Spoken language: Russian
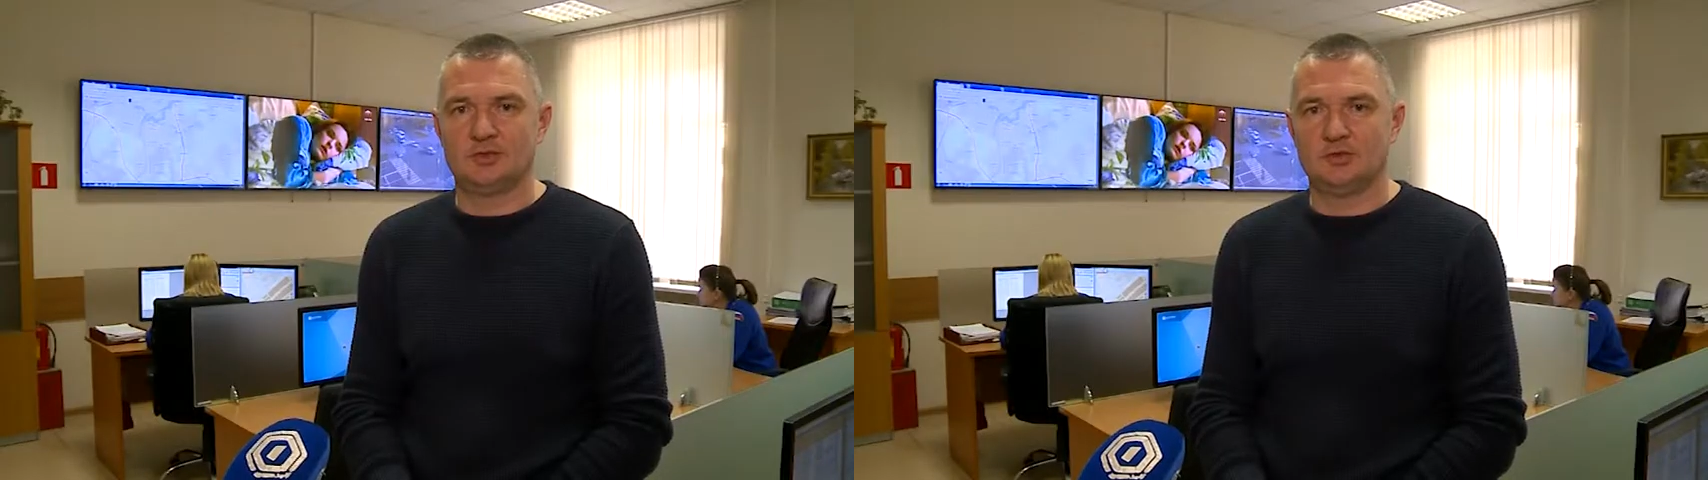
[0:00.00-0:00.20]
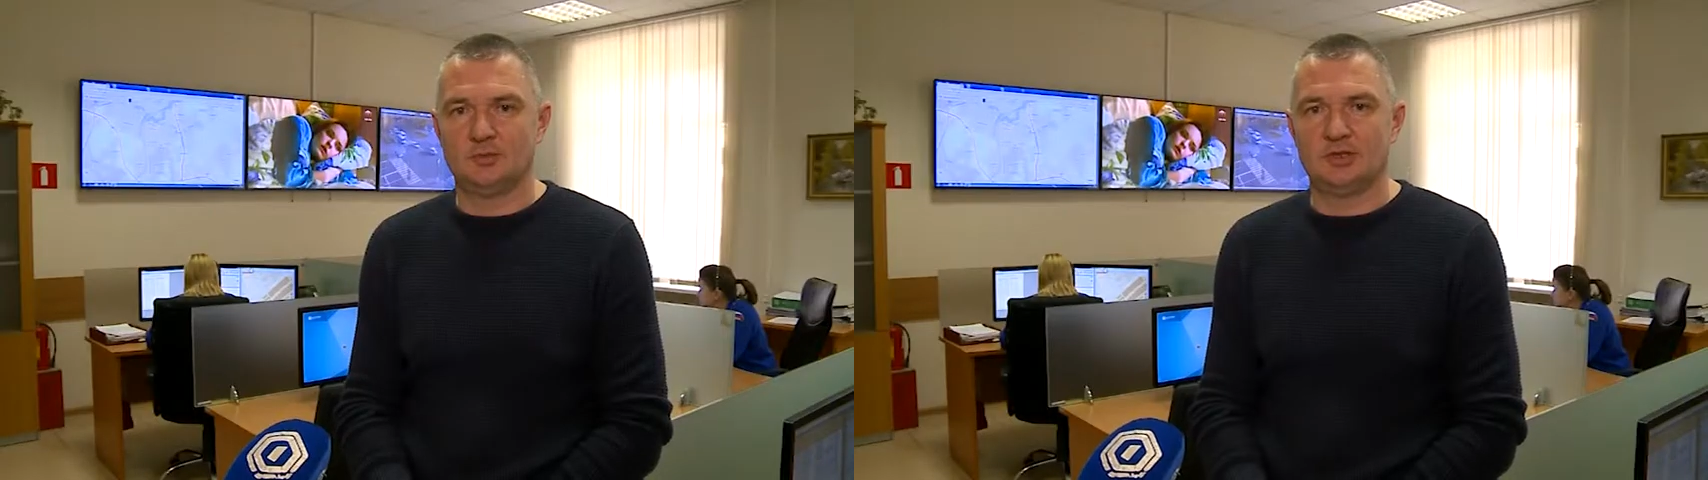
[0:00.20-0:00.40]

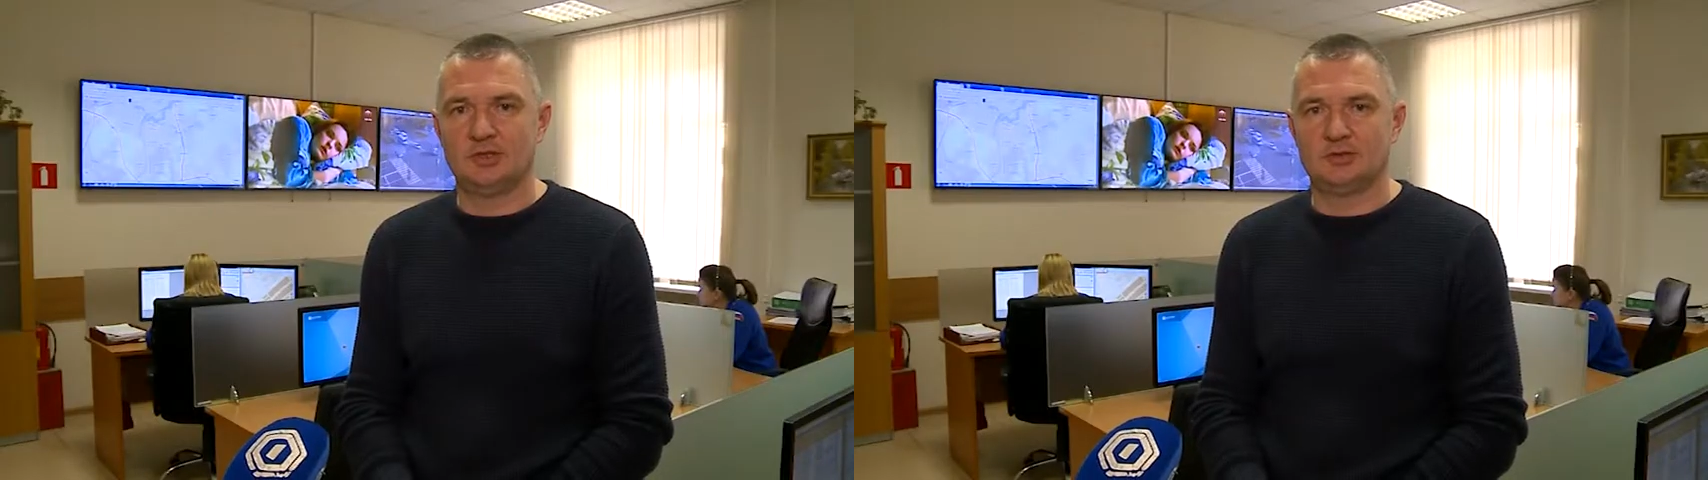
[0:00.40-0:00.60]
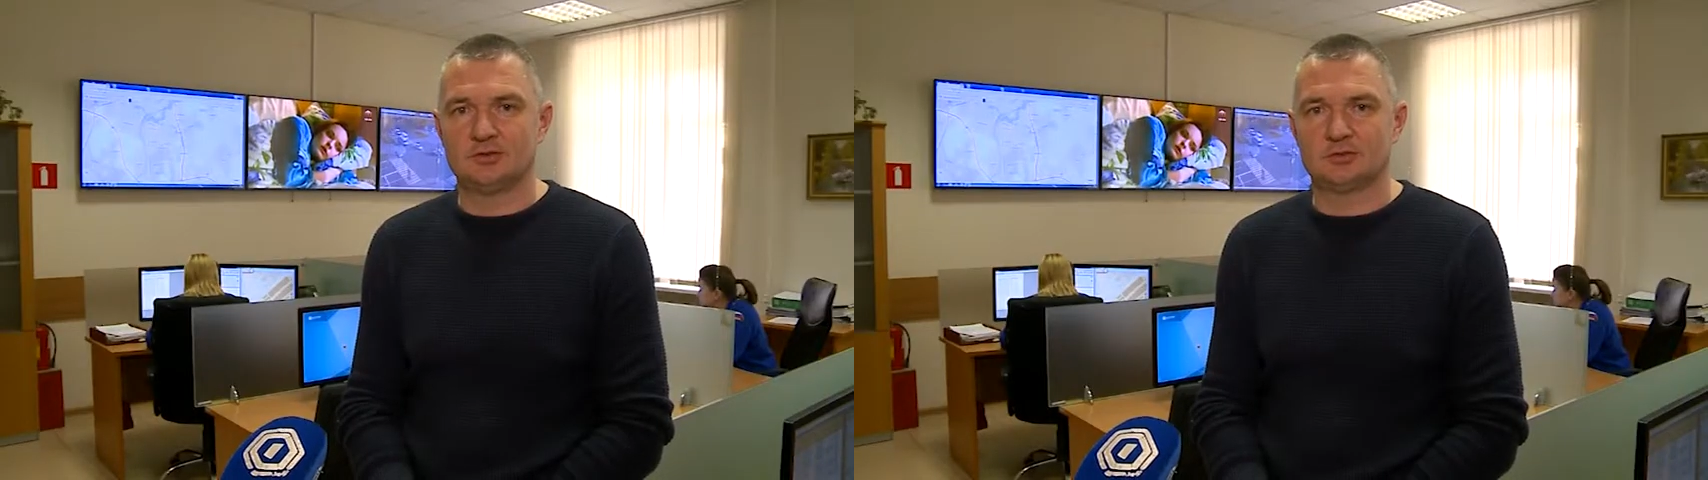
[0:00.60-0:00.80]

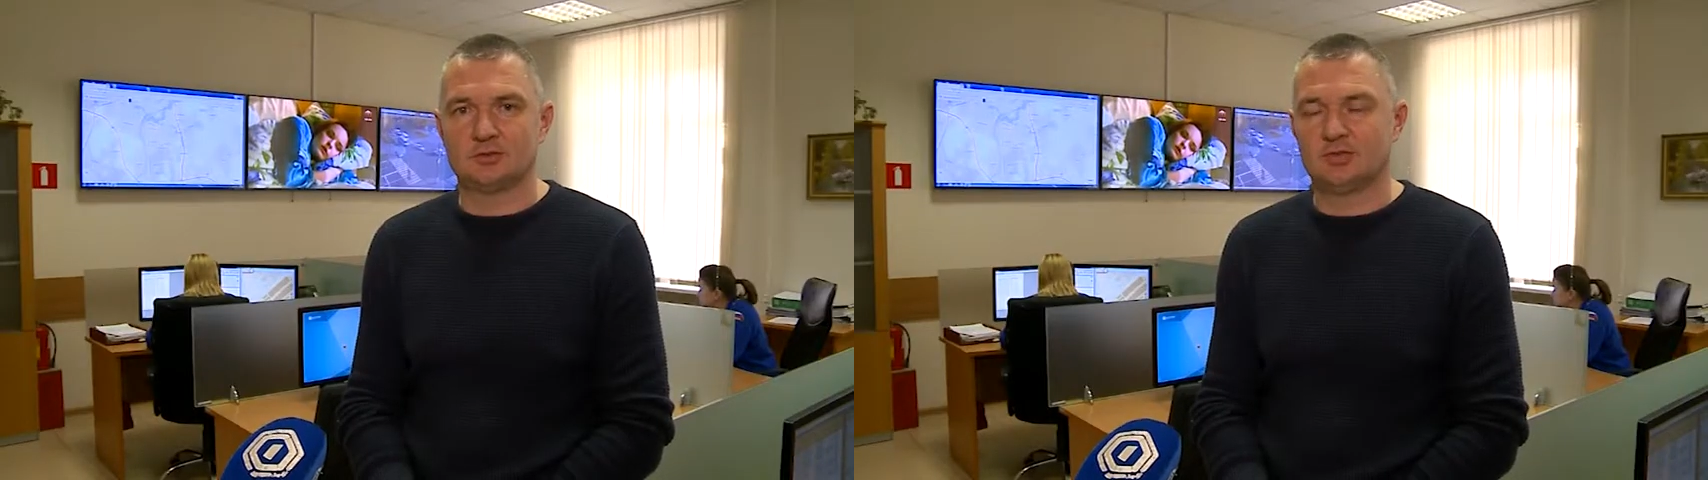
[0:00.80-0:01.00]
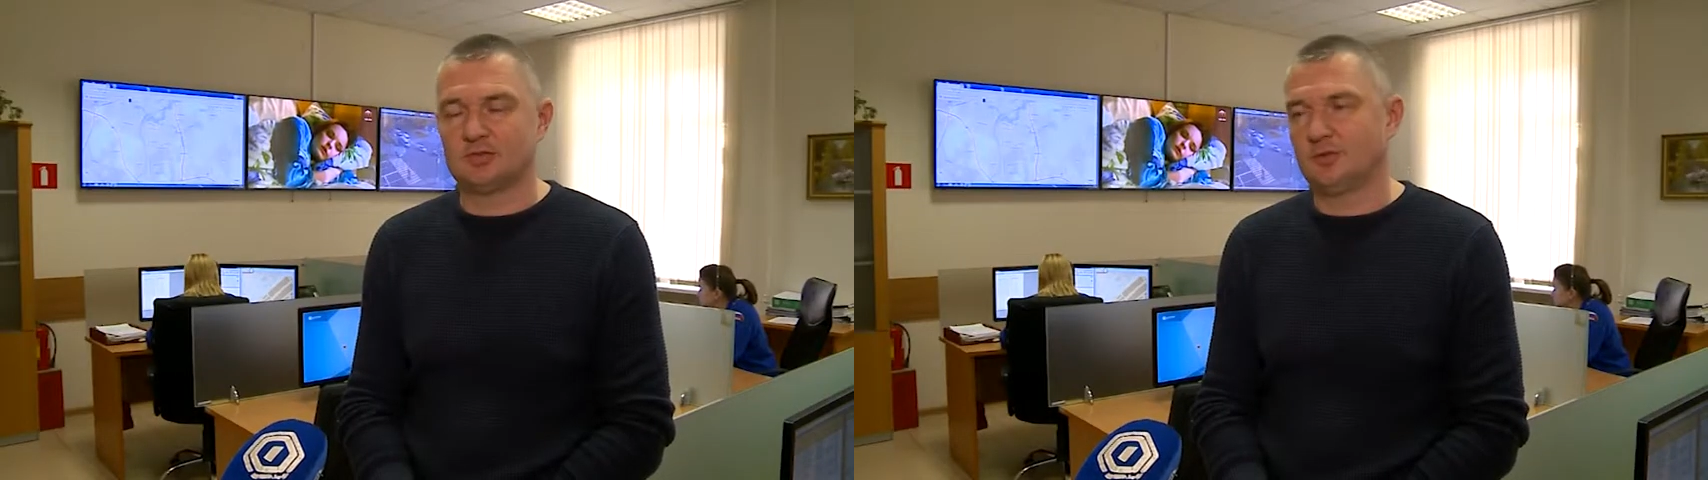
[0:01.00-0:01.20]
дополнительный
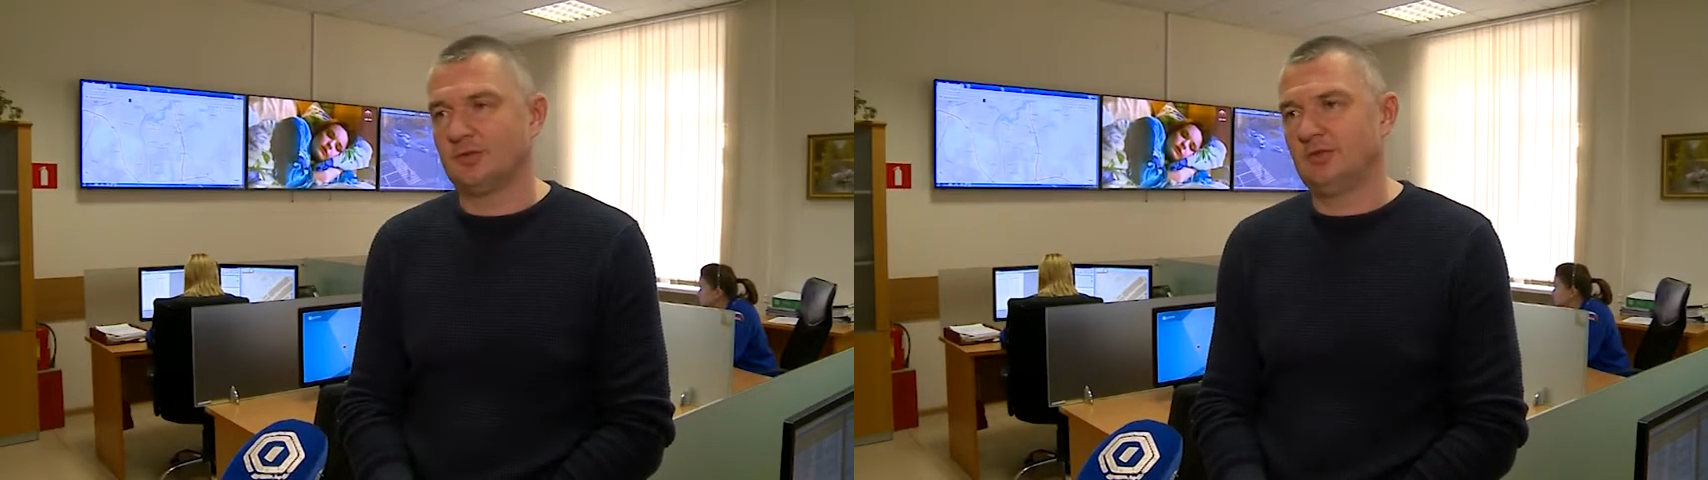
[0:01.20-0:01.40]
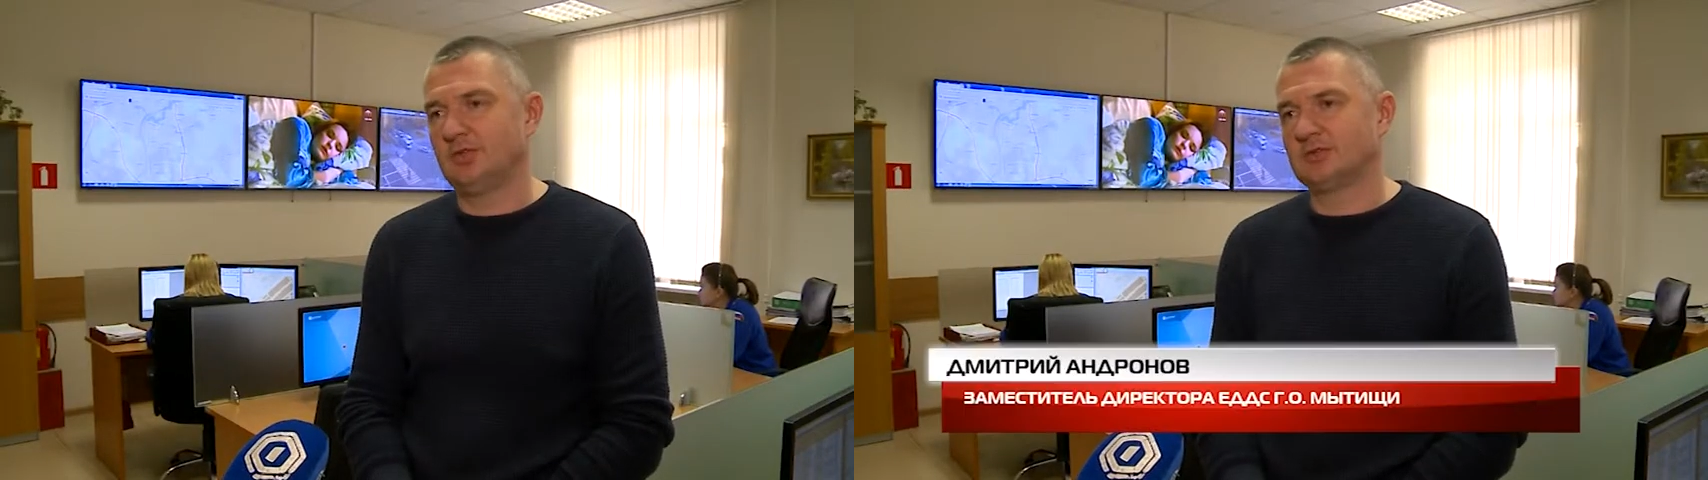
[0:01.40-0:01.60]
инструктаж провели